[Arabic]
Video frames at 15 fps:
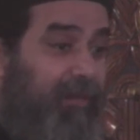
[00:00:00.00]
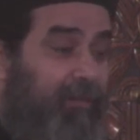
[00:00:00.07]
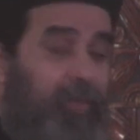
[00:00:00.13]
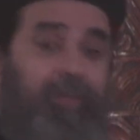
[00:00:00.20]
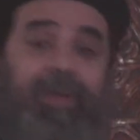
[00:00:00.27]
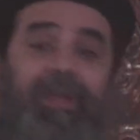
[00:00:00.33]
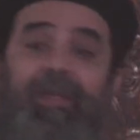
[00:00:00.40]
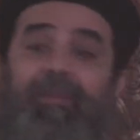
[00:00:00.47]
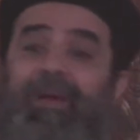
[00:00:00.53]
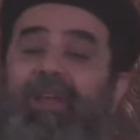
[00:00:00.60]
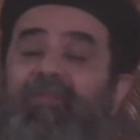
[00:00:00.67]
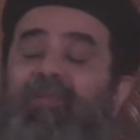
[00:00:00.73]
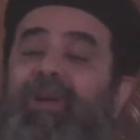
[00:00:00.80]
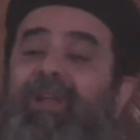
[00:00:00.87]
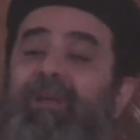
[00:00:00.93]
ممكن يبقى
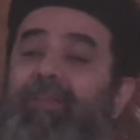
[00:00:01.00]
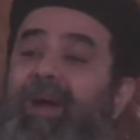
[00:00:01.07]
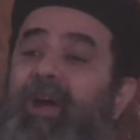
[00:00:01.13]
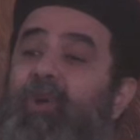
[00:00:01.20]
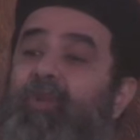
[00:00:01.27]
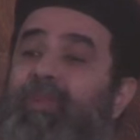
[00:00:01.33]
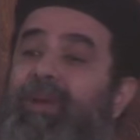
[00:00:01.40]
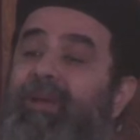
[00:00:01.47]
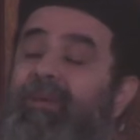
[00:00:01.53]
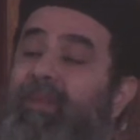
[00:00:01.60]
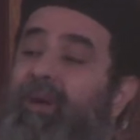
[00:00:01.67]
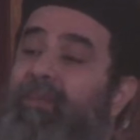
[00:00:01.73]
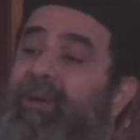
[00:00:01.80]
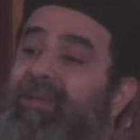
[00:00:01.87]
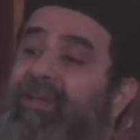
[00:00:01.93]
اللي فارق معاهم ان
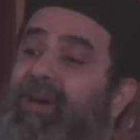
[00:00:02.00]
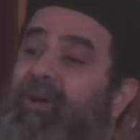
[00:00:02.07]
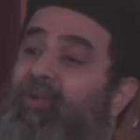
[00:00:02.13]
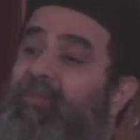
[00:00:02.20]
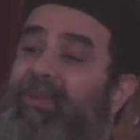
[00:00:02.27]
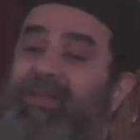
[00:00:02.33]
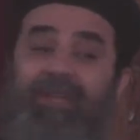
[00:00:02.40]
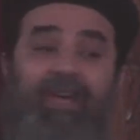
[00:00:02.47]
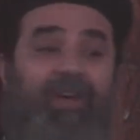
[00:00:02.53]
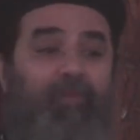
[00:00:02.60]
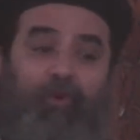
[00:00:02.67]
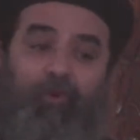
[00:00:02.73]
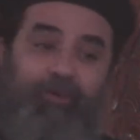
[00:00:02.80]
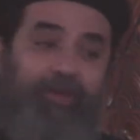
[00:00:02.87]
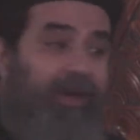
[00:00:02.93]
ماما تاخد بنتها
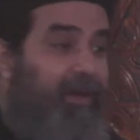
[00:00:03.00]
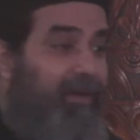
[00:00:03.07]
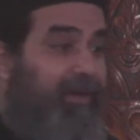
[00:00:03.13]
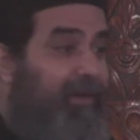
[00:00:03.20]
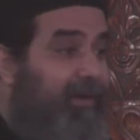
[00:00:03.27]
في حضنها